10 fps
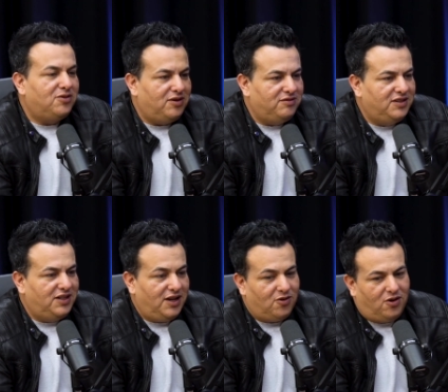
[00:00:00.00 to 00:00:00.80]
da tua
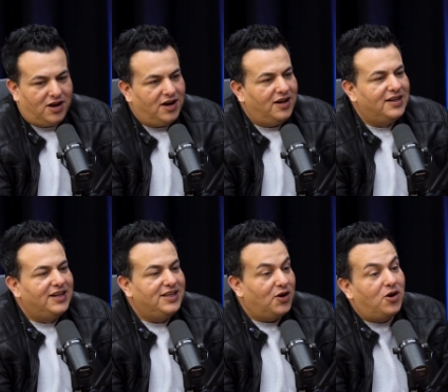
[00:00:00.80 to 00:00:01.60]
vida e é, agora,
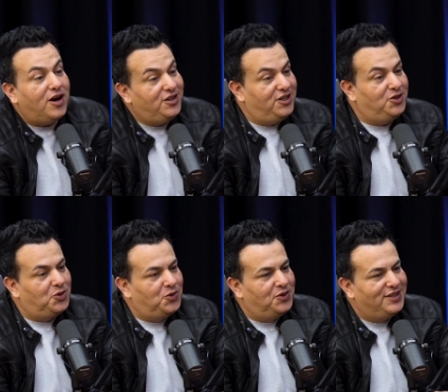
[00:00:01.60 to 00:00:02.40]
e agora
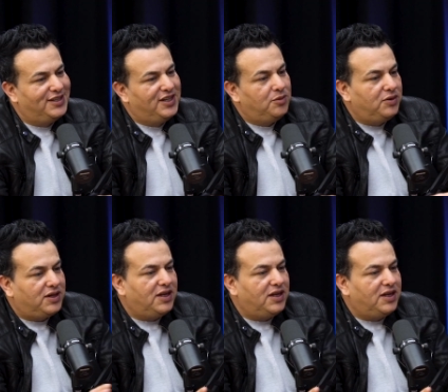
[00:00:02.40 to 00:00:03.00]
artístico. Nossa,